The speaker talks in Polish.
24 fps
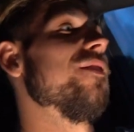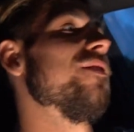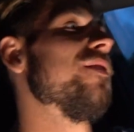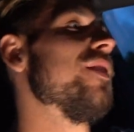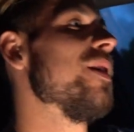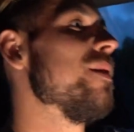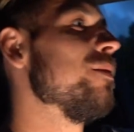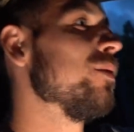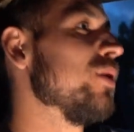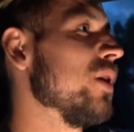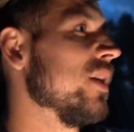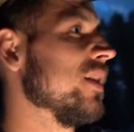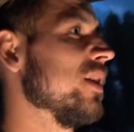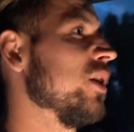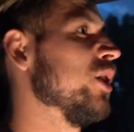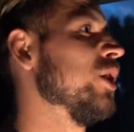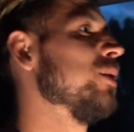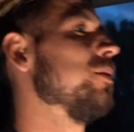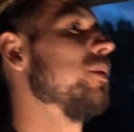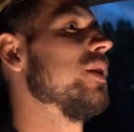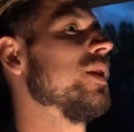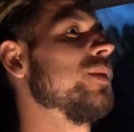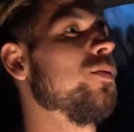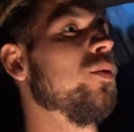Wiem, że jak
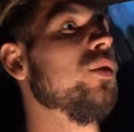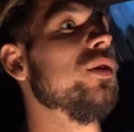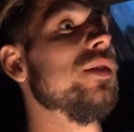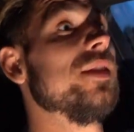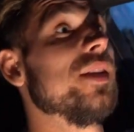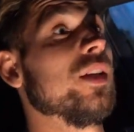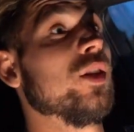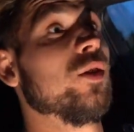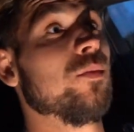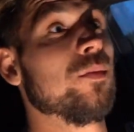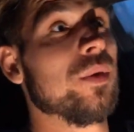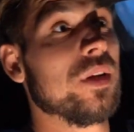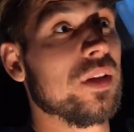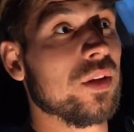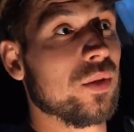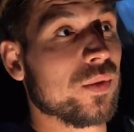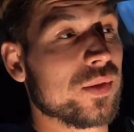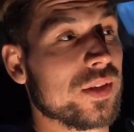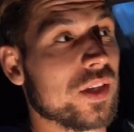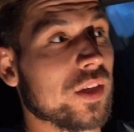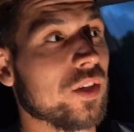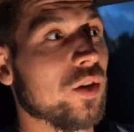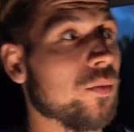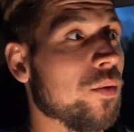zatrzyma nas policja, to będą z
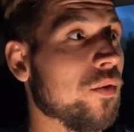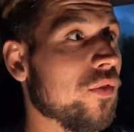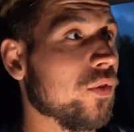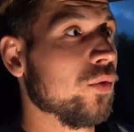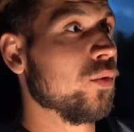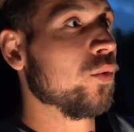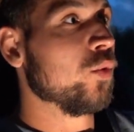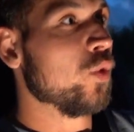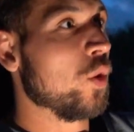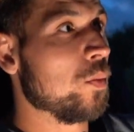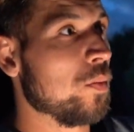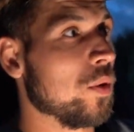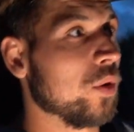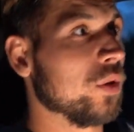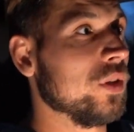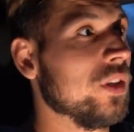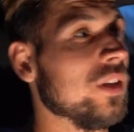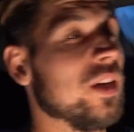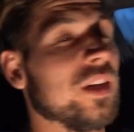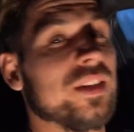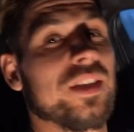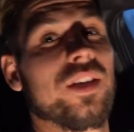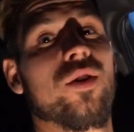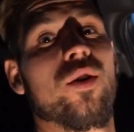tego powodu kłopoty,
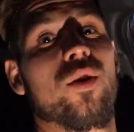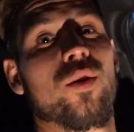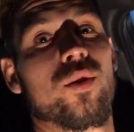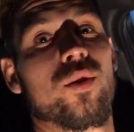dlatego